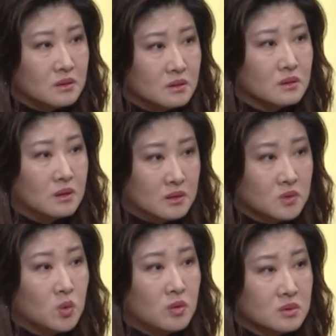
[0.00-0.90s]
的，很
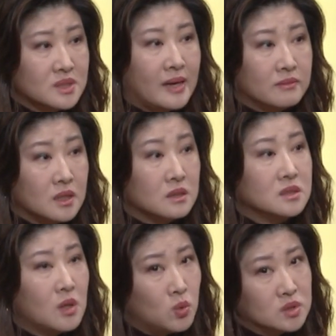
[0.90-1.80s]
多餐厅，
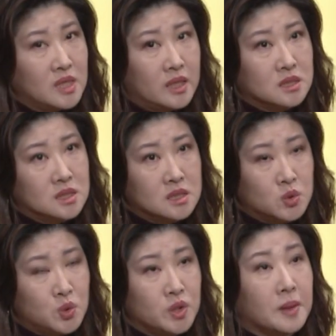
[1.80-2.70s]
像我上一次
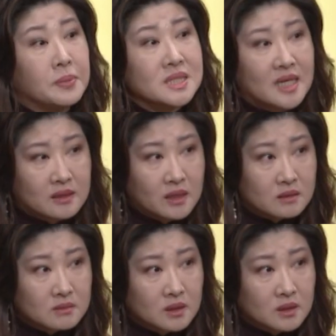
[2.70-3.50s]
去一个披萨店，